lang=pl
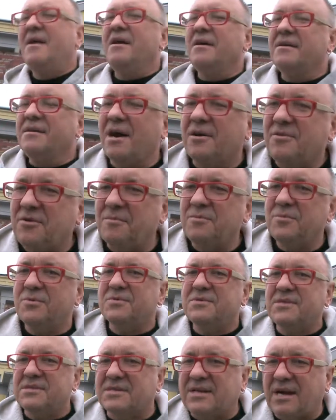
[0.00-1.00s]
jaką
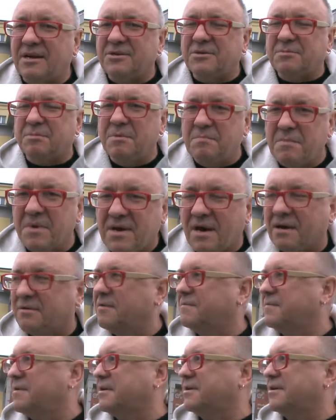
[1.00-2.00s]
uzyskaliśmy my jako
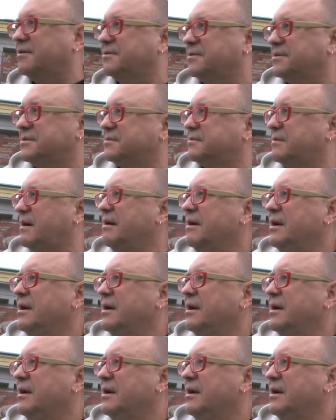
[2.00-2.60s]
Wielka Orkiestra